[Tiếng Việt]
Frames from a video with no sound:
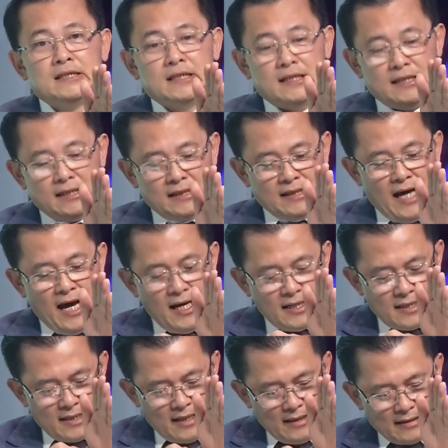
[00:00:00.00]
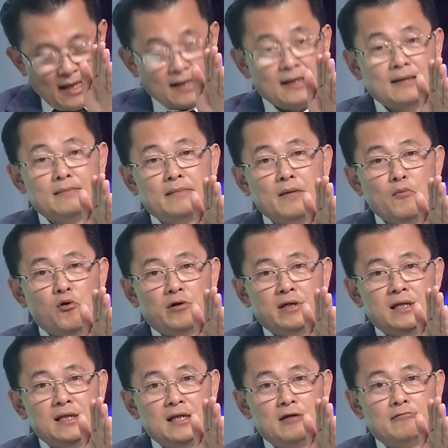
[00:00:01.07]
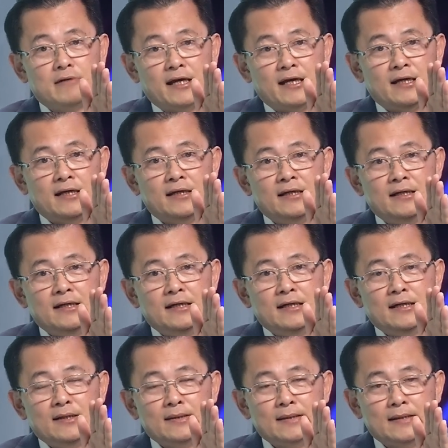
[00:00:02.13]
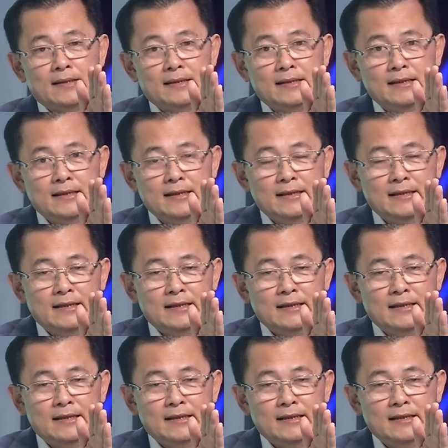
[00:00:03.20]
thì hết cái tầng cái buồng nhiên liệu này nó